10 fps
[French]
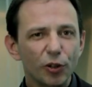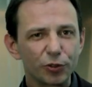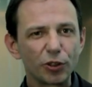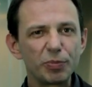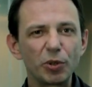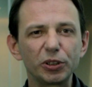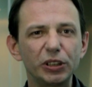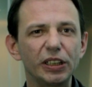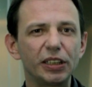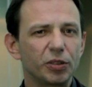vont
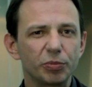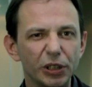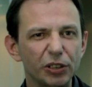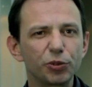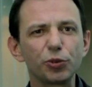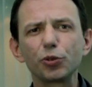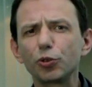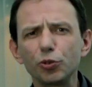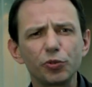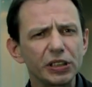apporter bien sûr
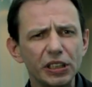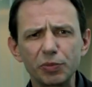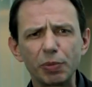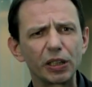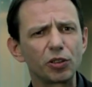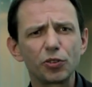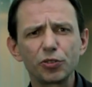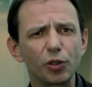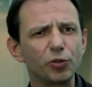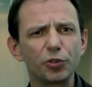de nouvelles
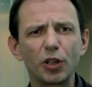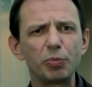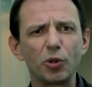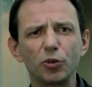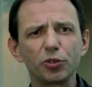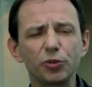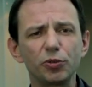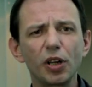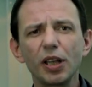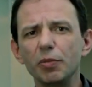expériences, un nouveau rapport au
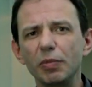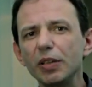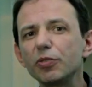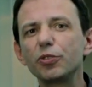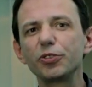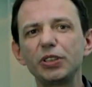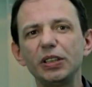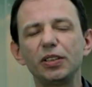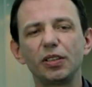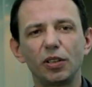son, mais vont aussi,